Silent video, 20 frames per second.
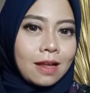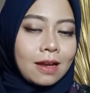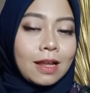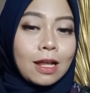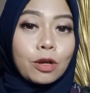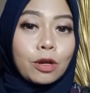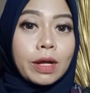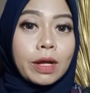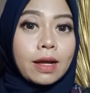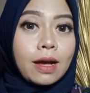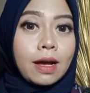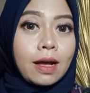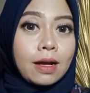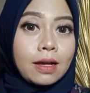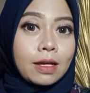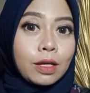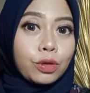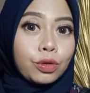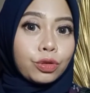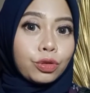lalu ada
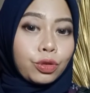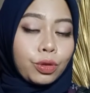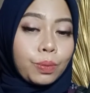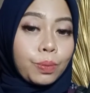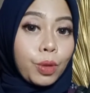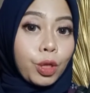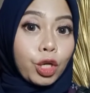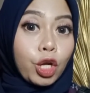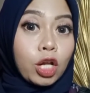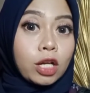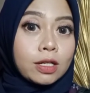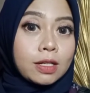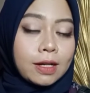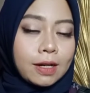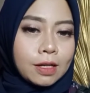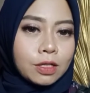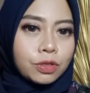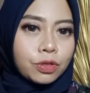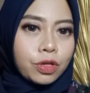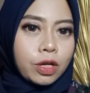kaki untuk phone
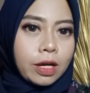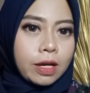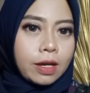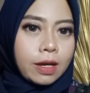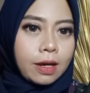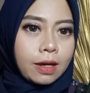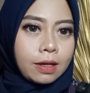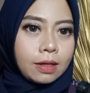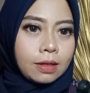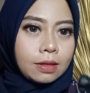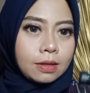holdernya juga ya